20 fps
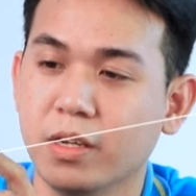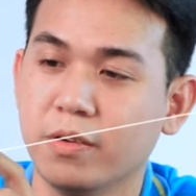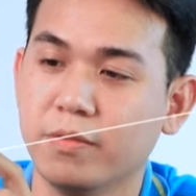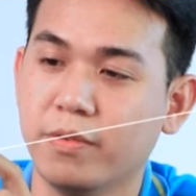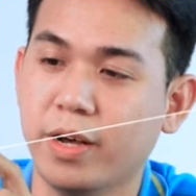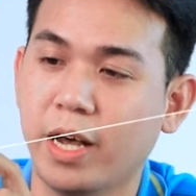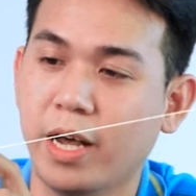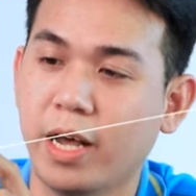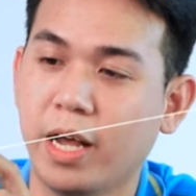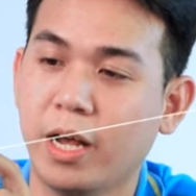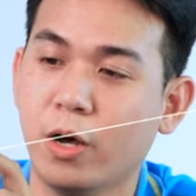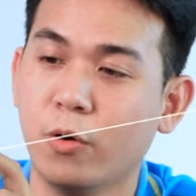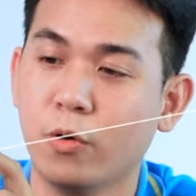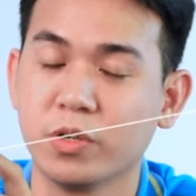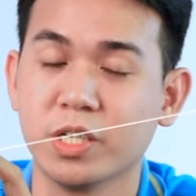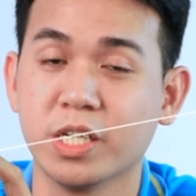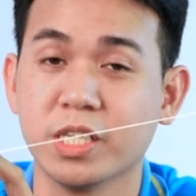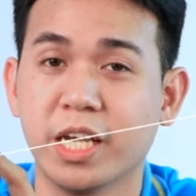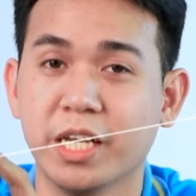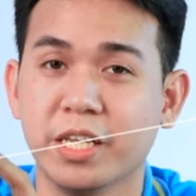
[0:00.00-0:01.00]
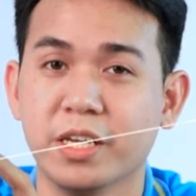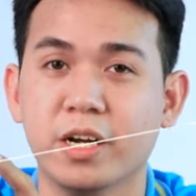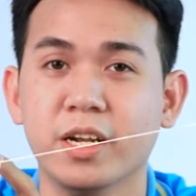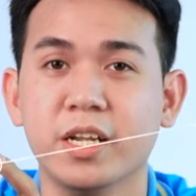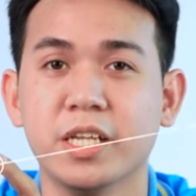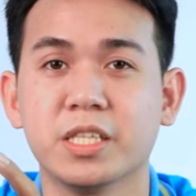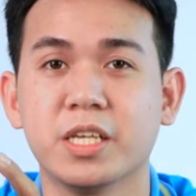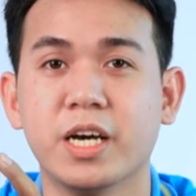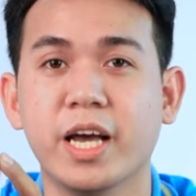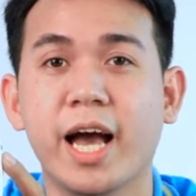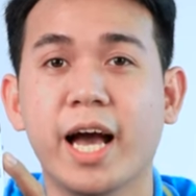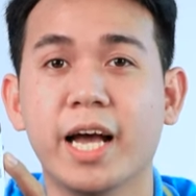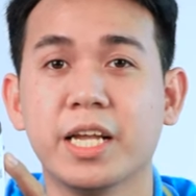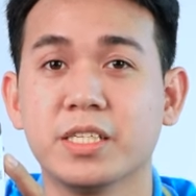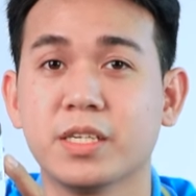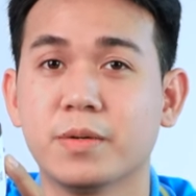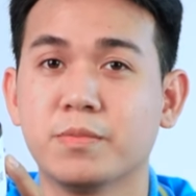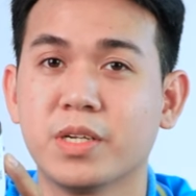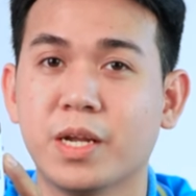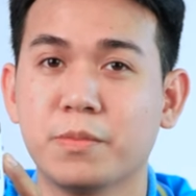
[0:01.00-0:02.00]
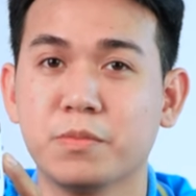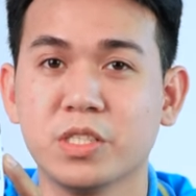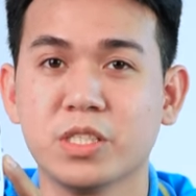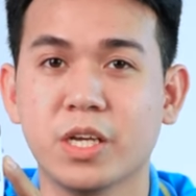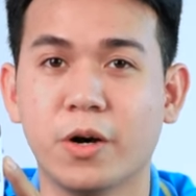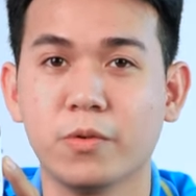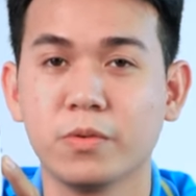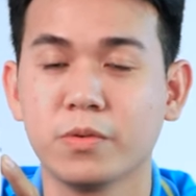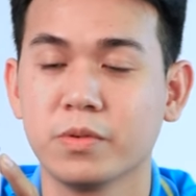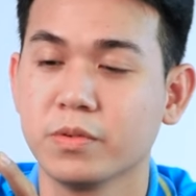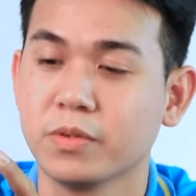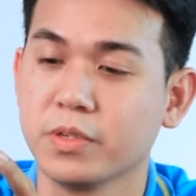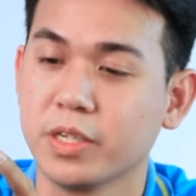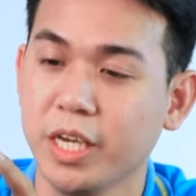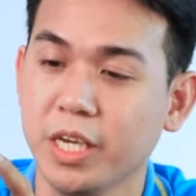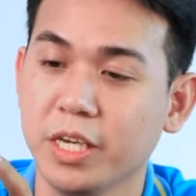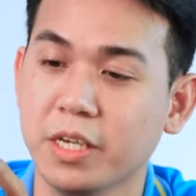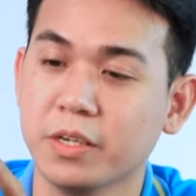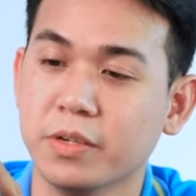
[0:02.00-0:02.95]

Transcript: và hỗ trợ thẻ nhớ lên tới 256 GB